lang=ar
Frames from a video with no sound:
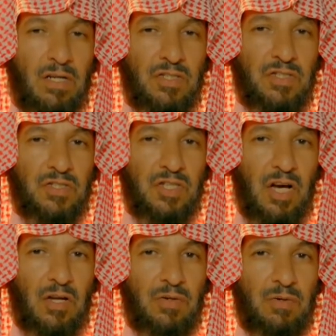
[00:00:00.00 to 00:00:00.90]

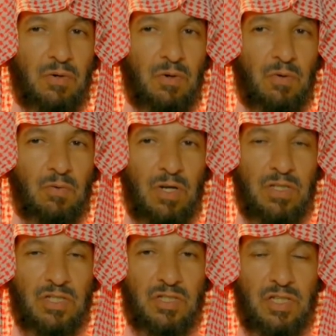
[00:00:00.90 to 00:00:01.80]
الإنسان وأن
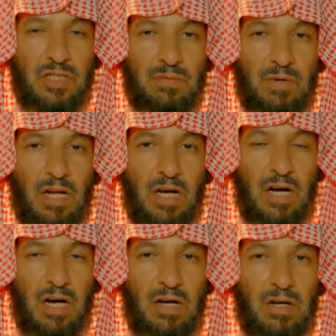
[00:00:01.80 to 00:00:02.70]
يستجيب
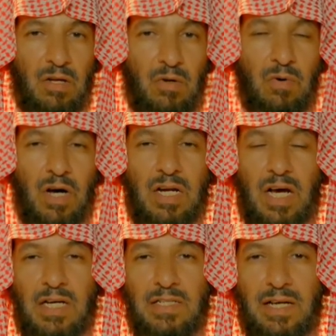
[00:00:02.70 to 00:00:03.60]
لها وأن
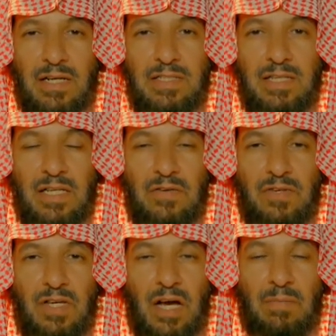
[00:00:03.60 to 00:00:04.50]
لا يتردد
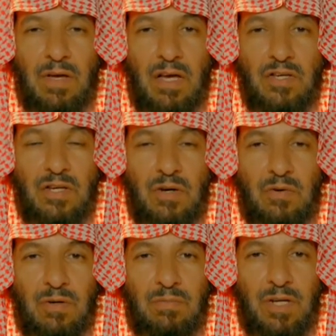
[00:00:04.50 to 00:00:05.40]
فيها بأي
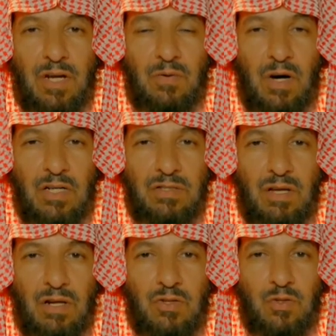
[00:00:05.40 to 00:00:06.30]
نوع من أنواع
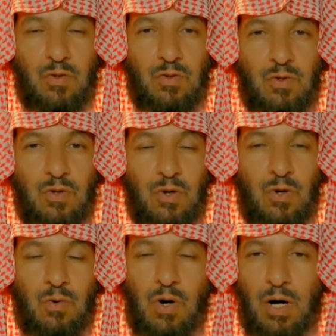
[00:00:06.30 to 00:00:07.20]
التردد
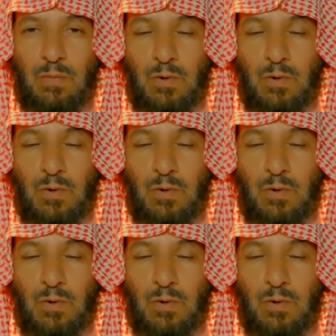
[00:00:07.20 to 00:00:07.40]
هو أمر